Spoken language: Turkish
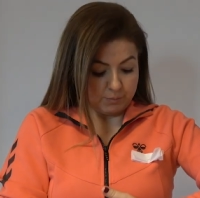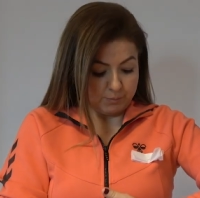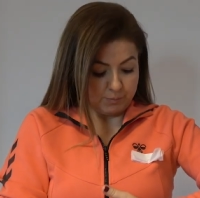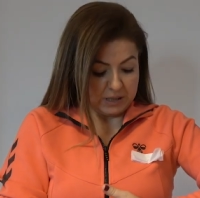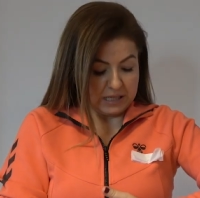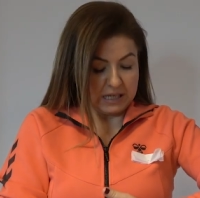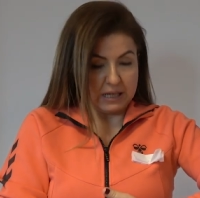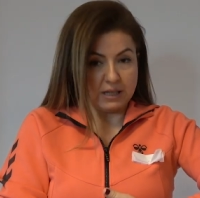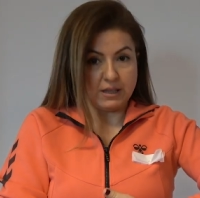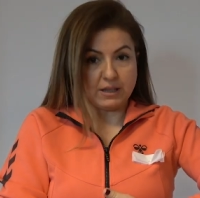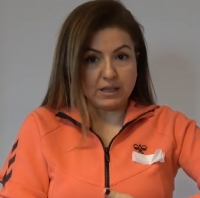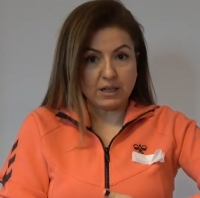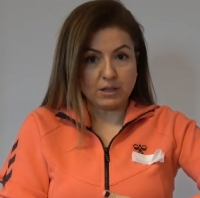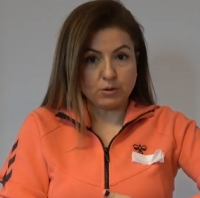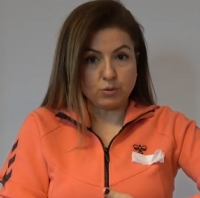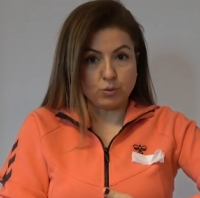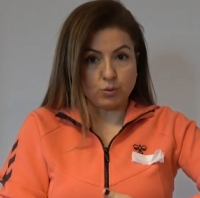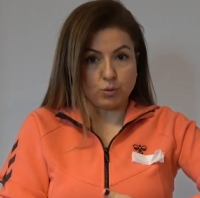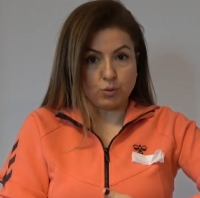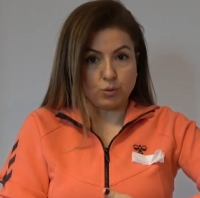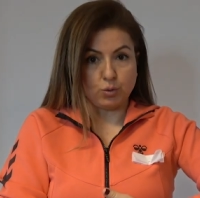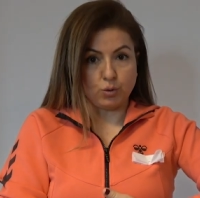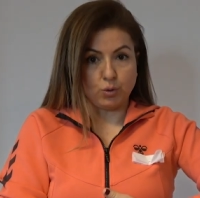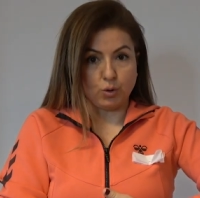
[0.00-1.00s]
bileğinden
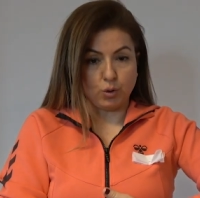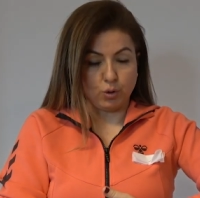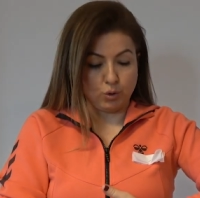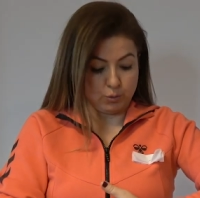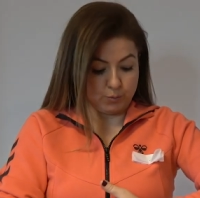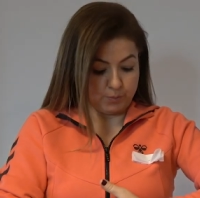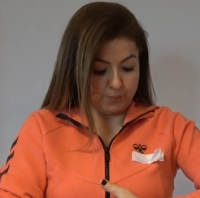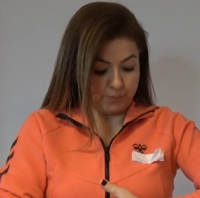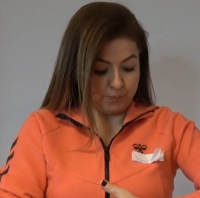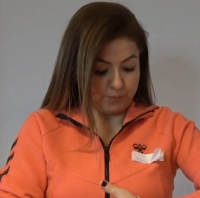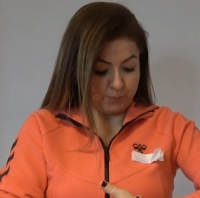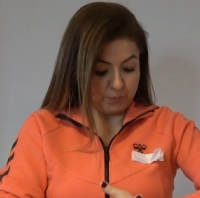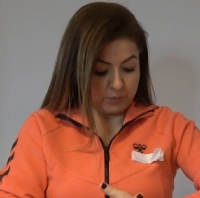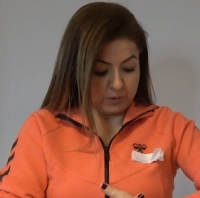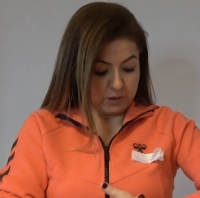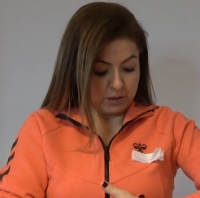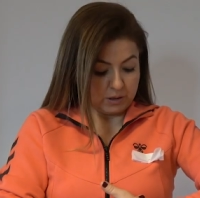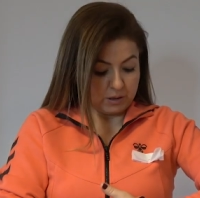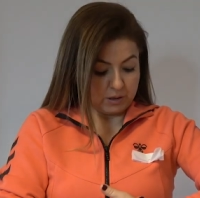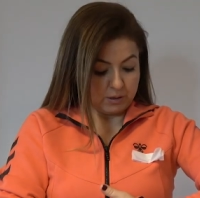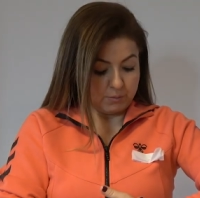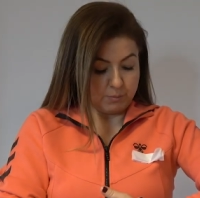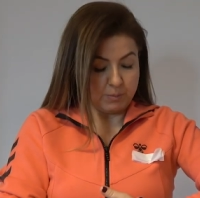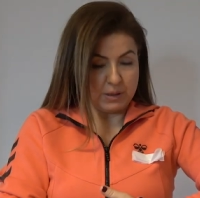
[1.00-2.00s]
tutuyor.
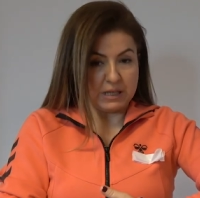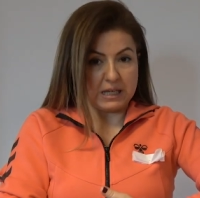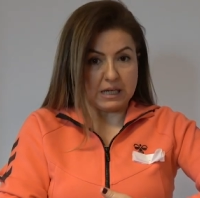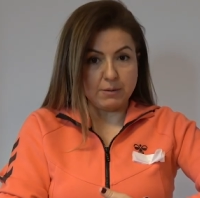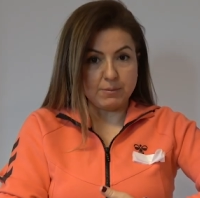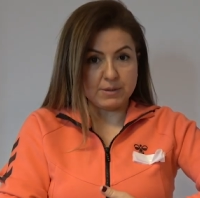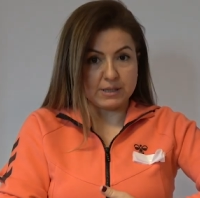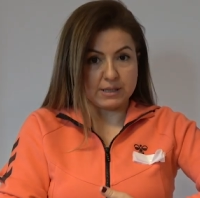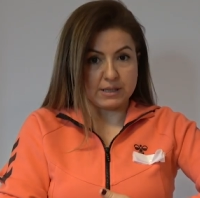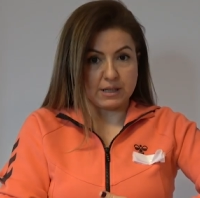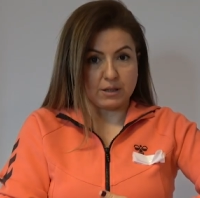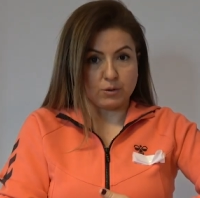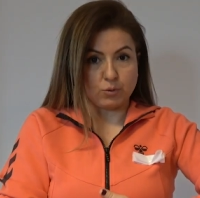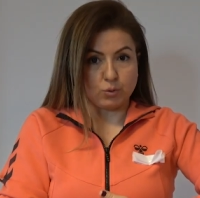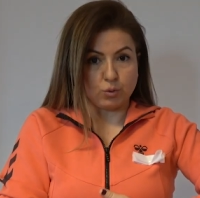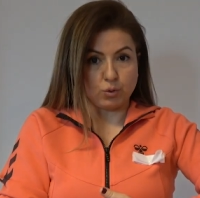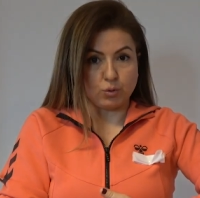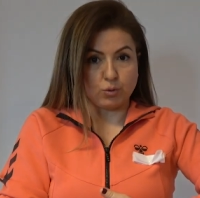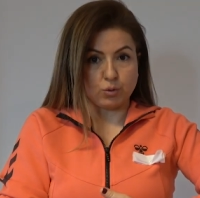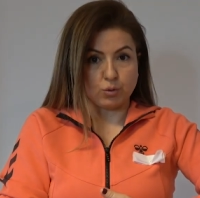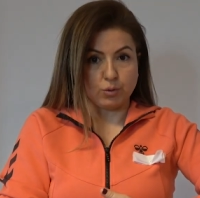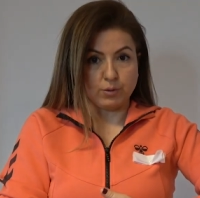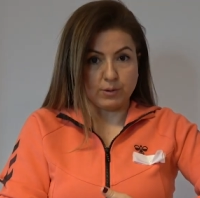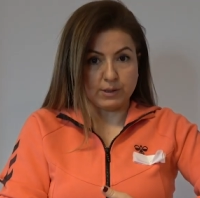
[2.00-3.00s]
Bileğimizden
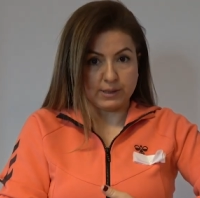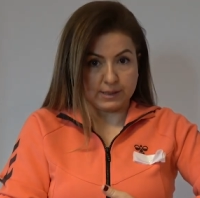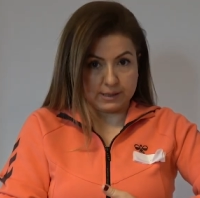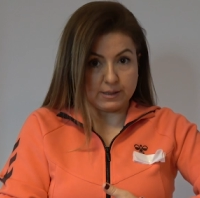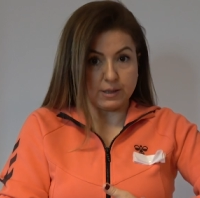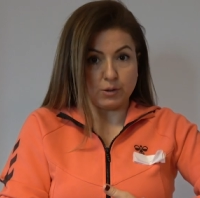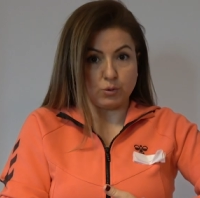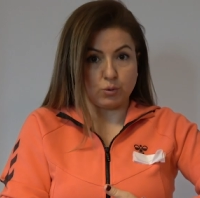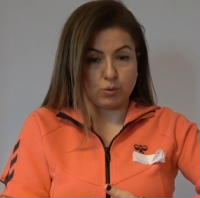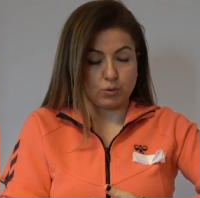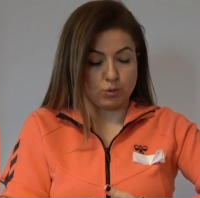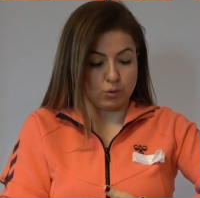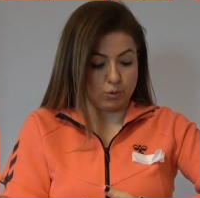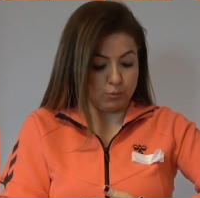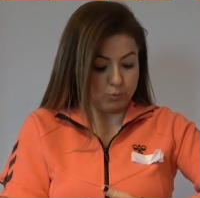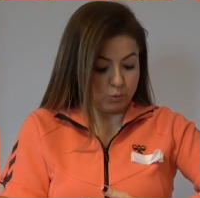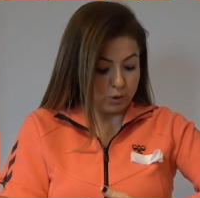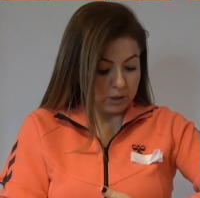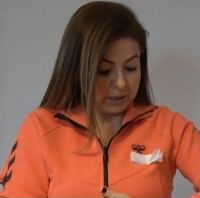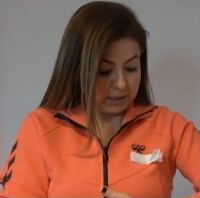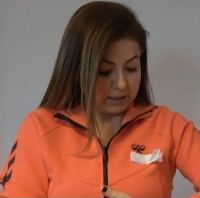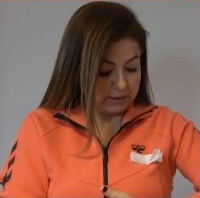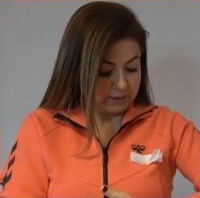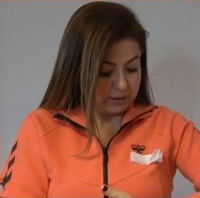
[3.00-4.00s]
tutun. size tutun
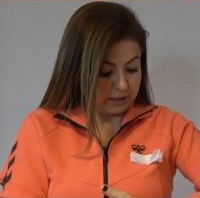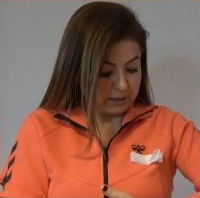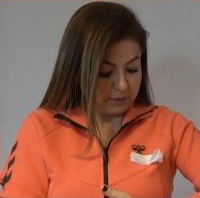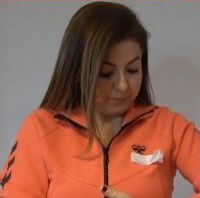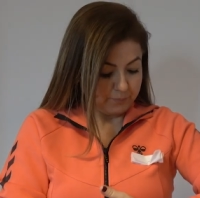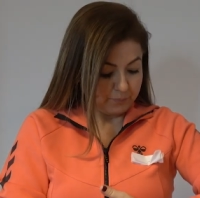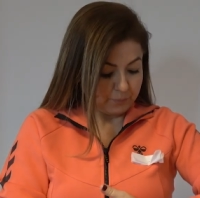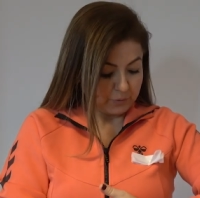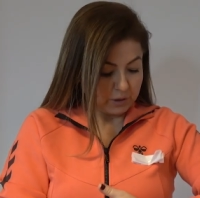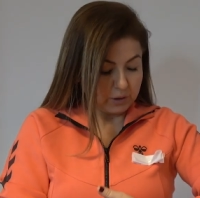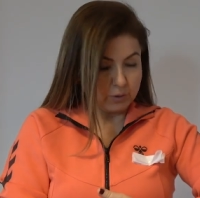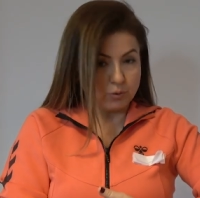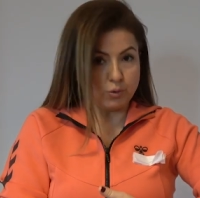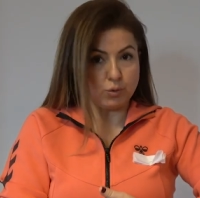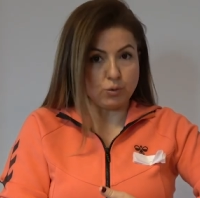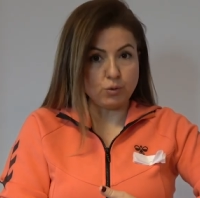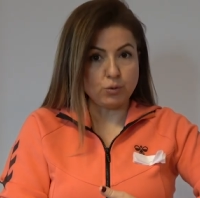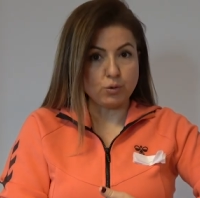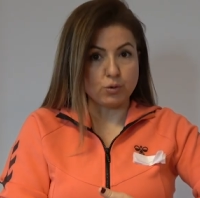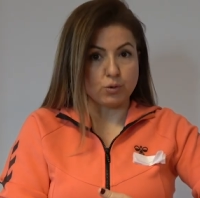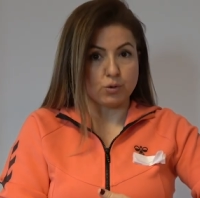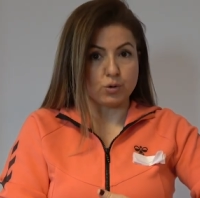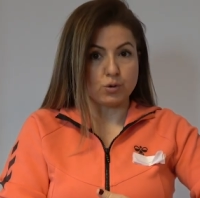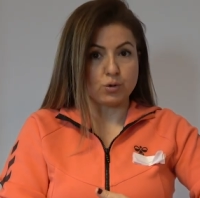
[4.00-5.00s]
bu arada.
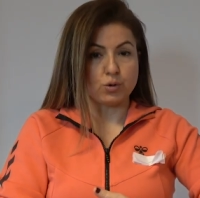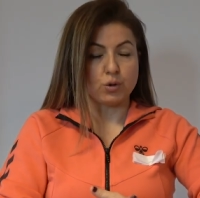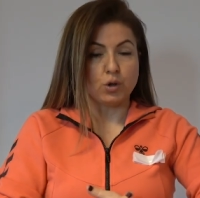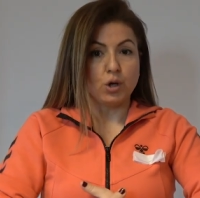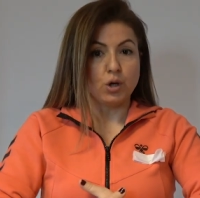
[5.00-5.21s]
Tuttunuz.